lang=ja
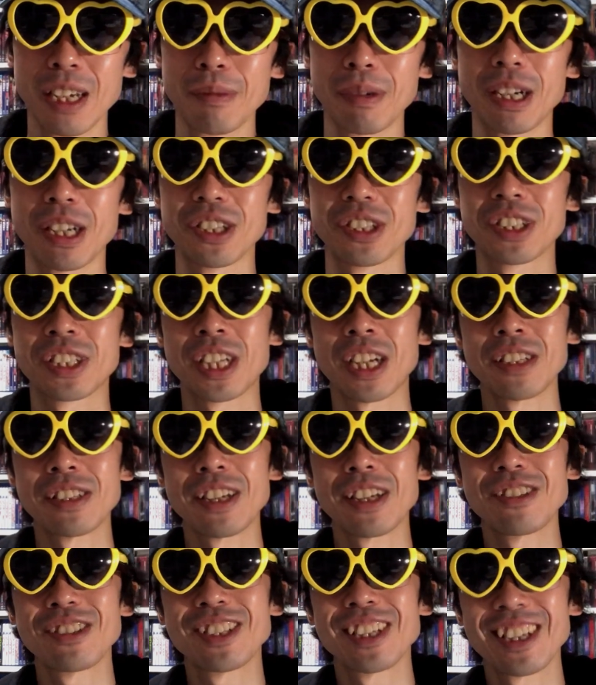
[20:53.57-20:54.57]
まあ、
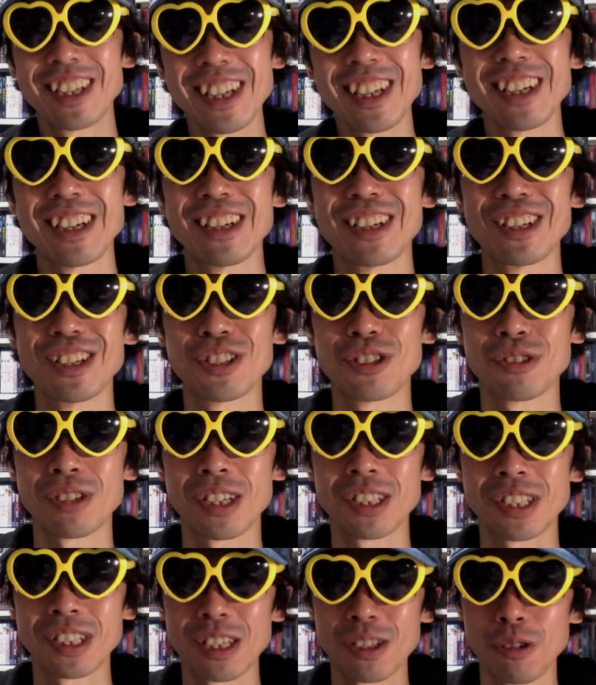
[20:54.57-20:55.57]
チャンネルでね、えー、紹
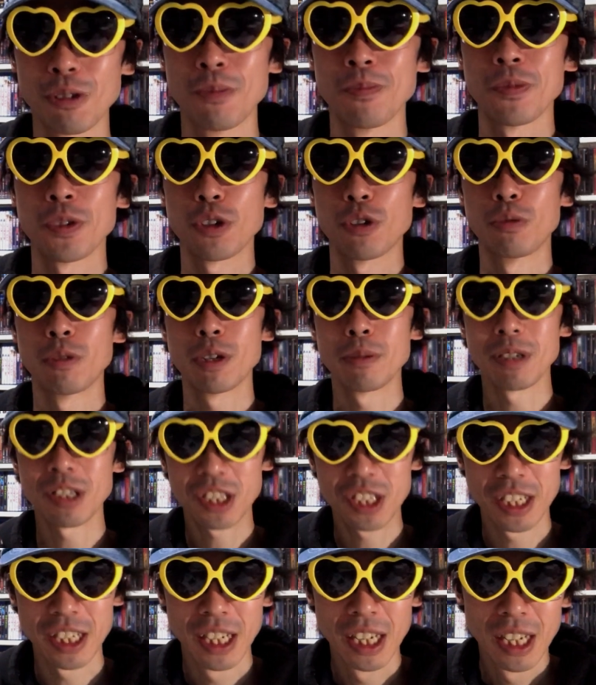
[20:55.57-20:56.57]
介したいと思いま
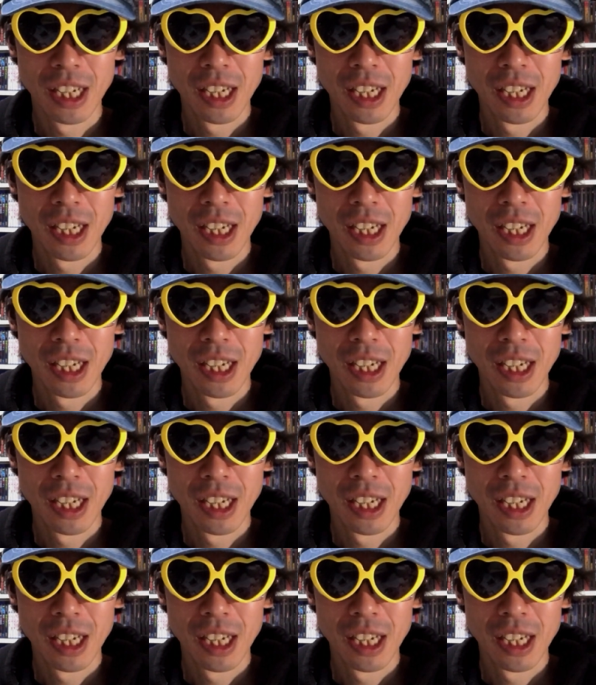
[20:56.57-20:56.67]
すし